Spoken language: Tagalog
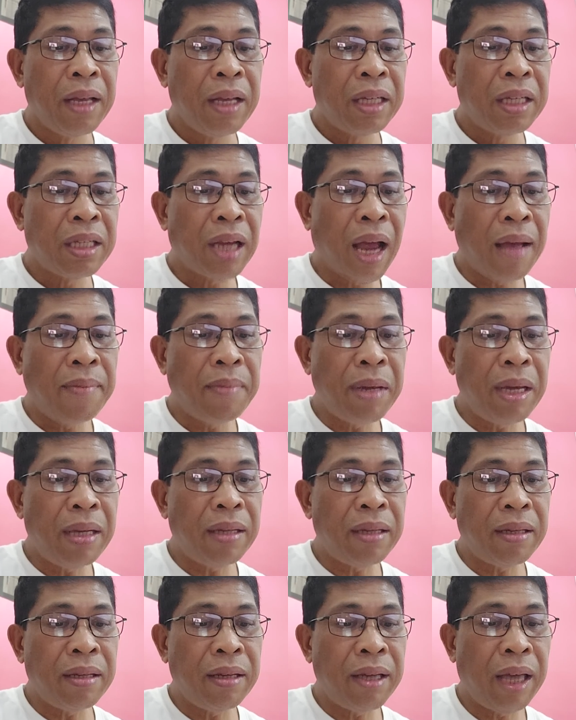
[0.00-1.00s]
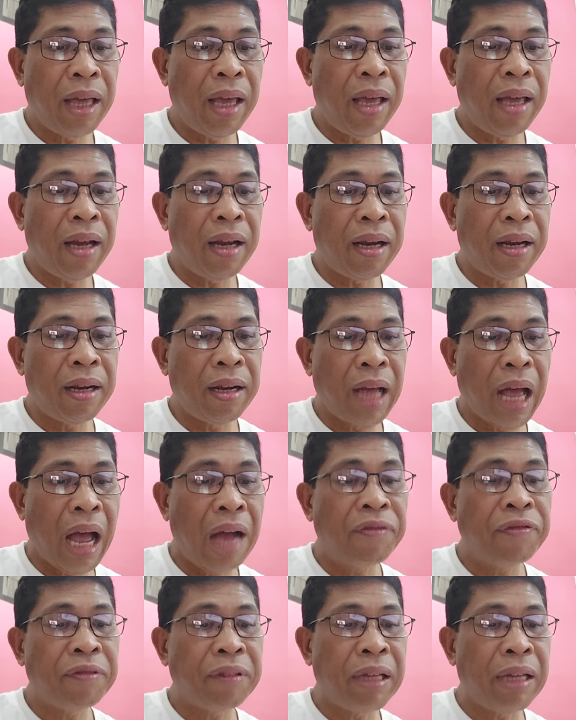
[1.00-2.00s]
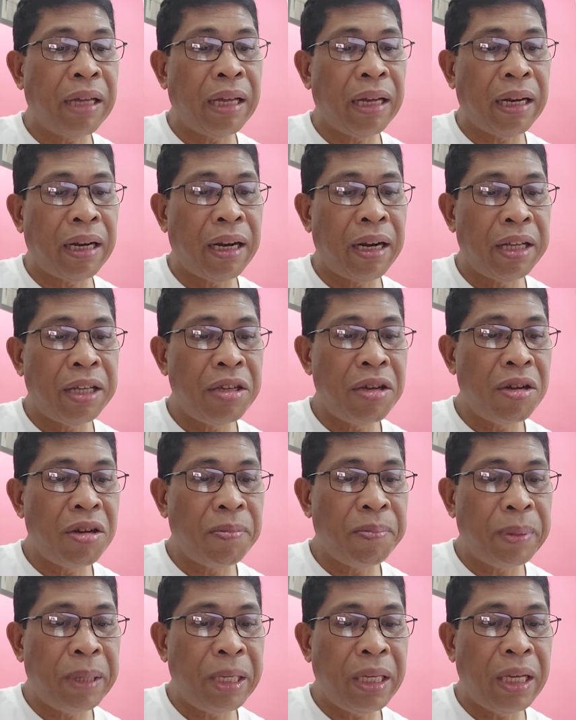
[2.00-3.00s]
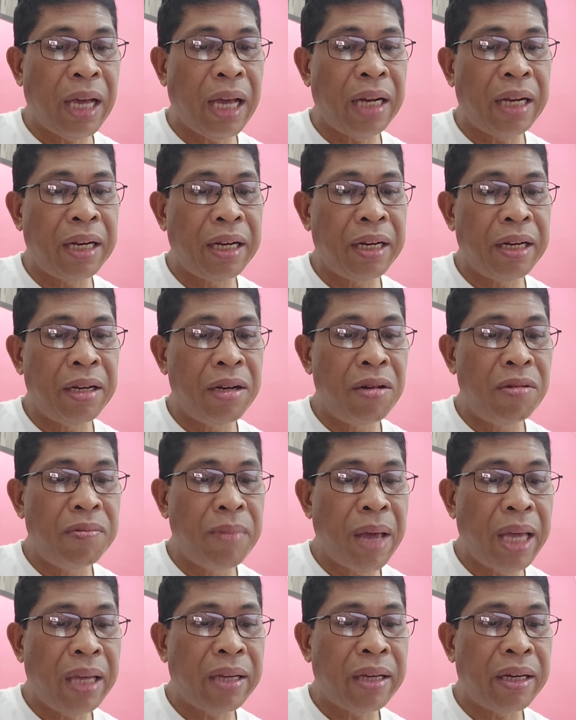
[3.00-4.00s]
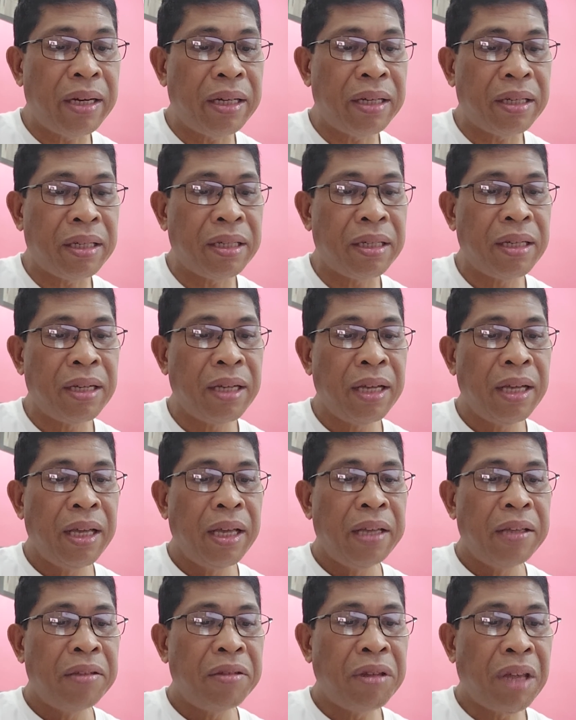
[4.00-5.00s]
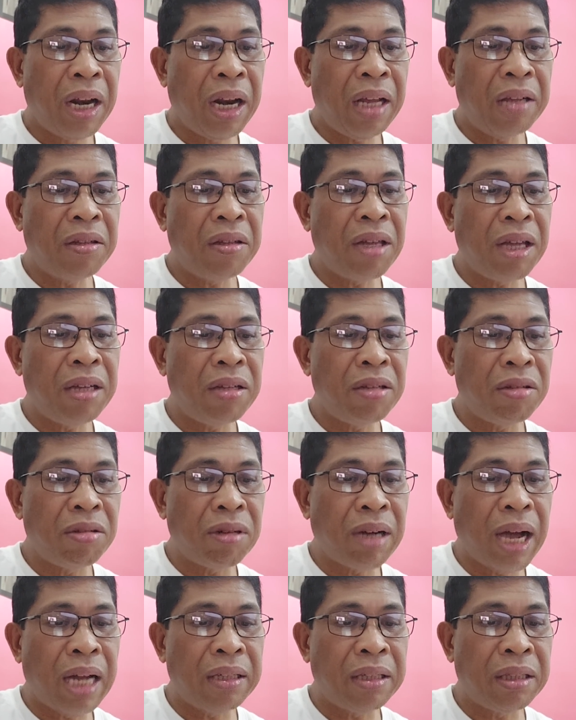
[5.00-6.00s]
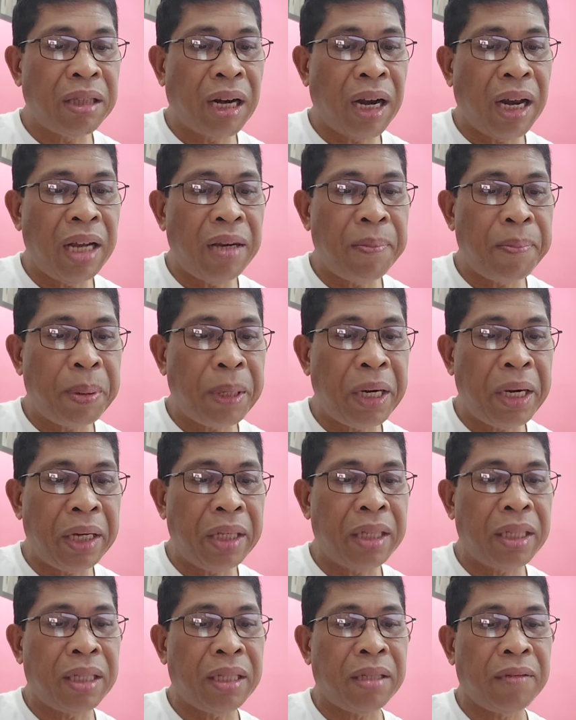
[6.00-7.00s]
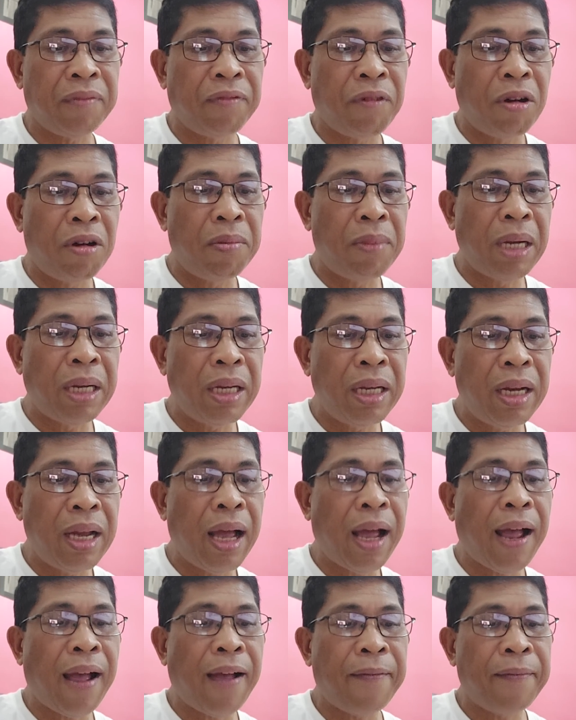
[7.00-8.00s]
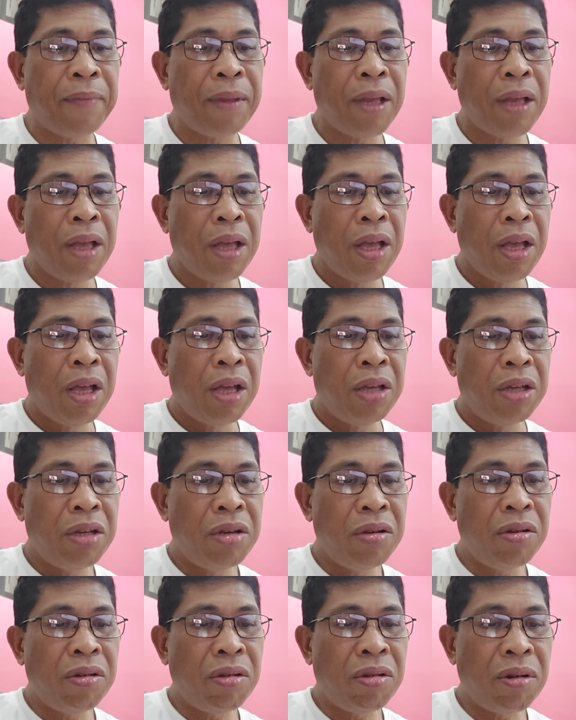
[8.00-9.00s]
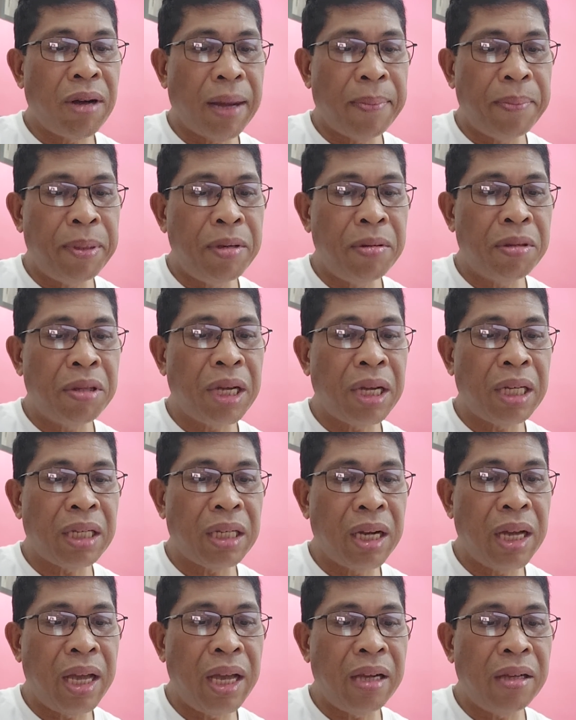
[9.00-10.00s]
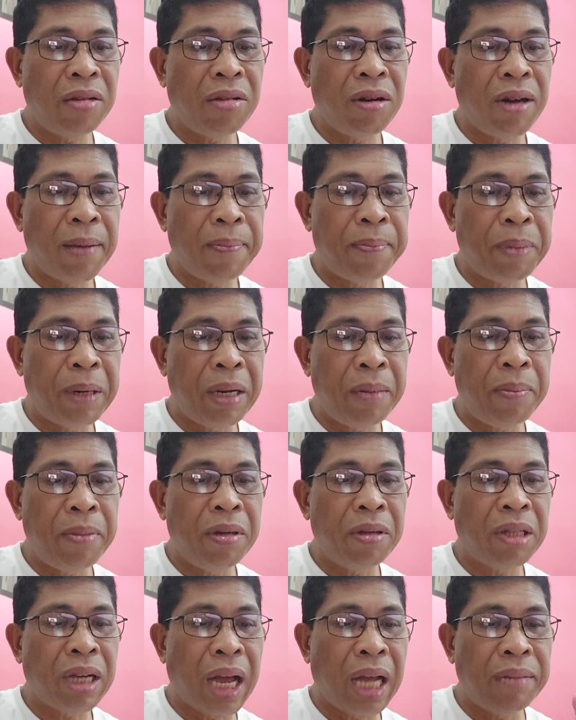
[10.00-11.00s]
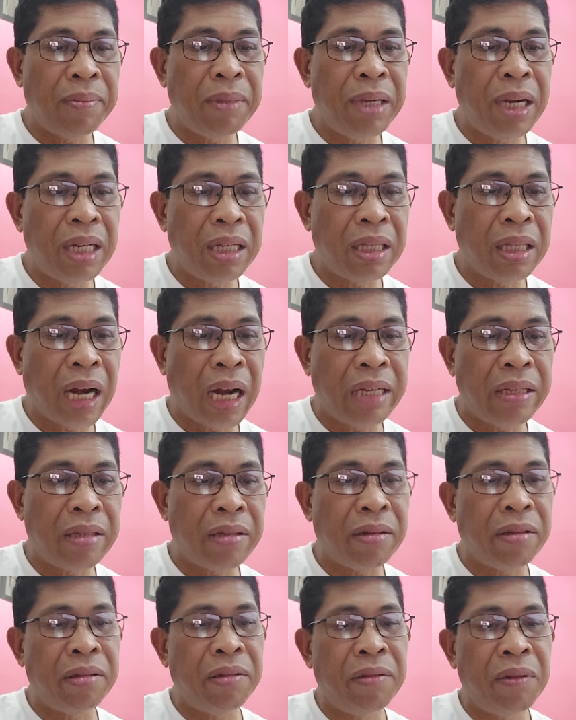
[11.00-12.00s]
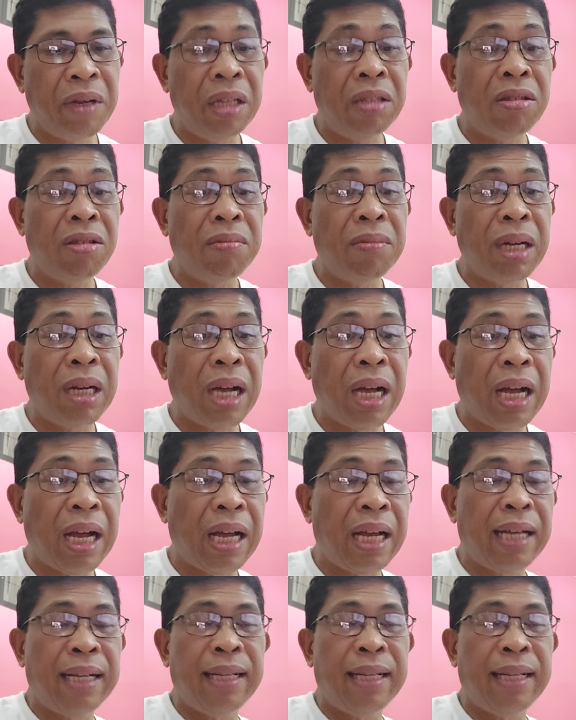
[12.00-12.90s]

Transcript: summit here after European lawmakers threatened to cut trade perks for Manila due to abuses linked to the previous administration. Itong mga